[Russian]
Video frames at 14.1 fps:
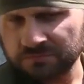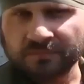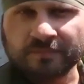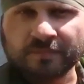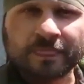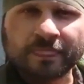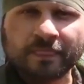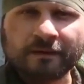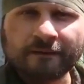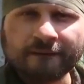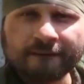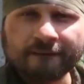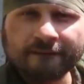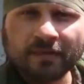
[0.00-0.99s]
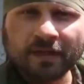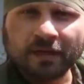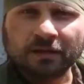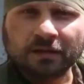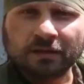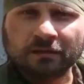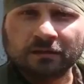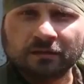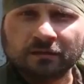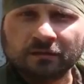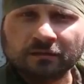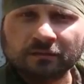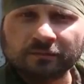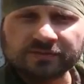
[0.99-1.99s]
А можно себе представим я
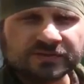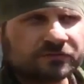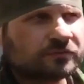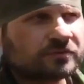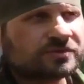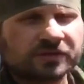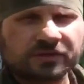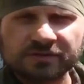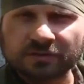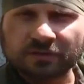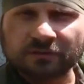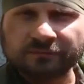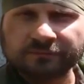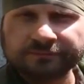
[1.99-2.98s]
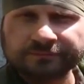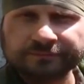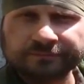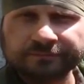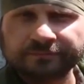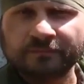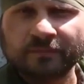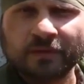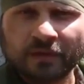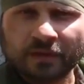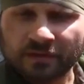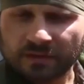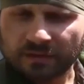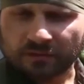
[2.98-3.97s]
позывной? Откуда? Позывной Чингисхан.
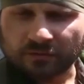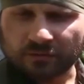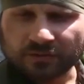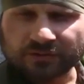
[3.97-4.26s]
Угу.